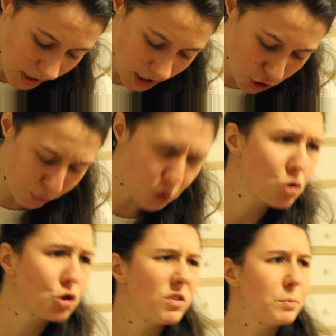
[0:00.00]
Et je pense
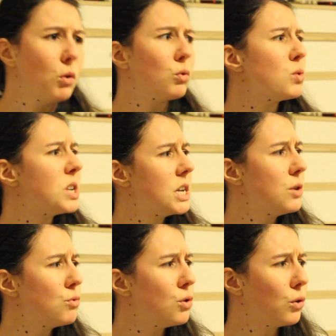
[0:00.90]
que je vais prendre aussi
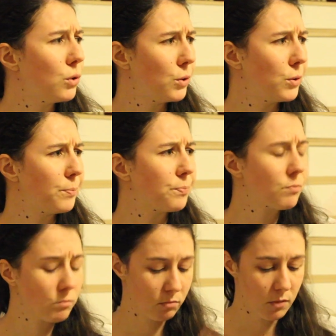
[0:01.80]
une, euh,
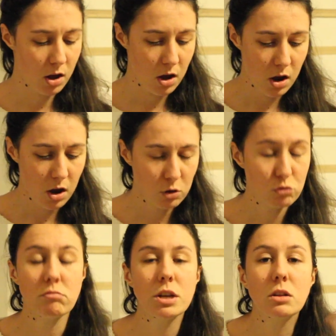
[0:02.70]

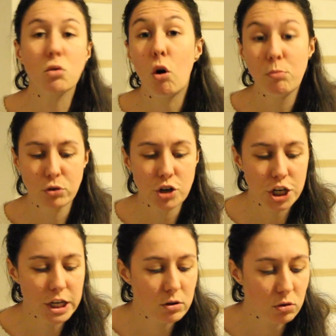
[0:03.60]
une petite robe en
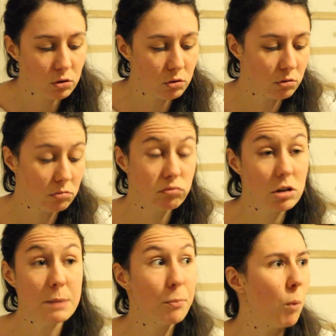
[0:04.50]
jean euh,
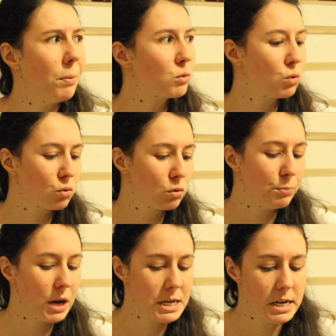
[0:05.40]
qui prend pas trop trop de
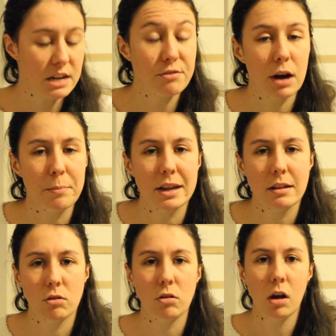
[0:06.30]
place et qui fera
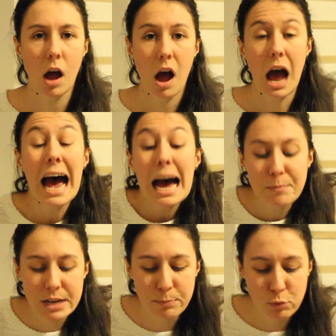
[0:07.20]
peut-être
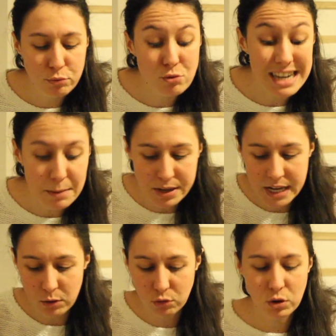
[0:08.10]
un petit peu plus
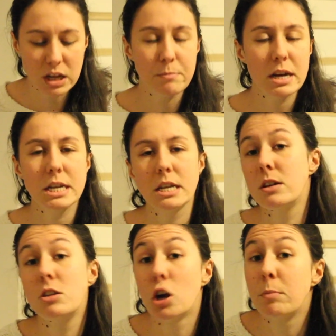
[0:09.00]
habillé entre guillemets
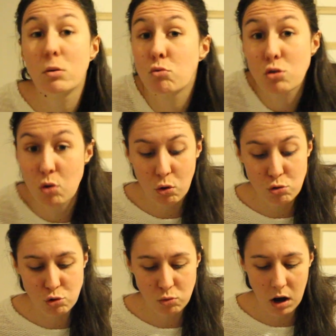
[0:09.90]
si jamais on sort
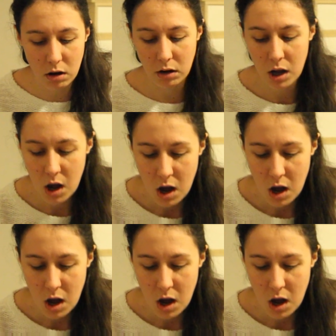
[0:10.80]
le soir,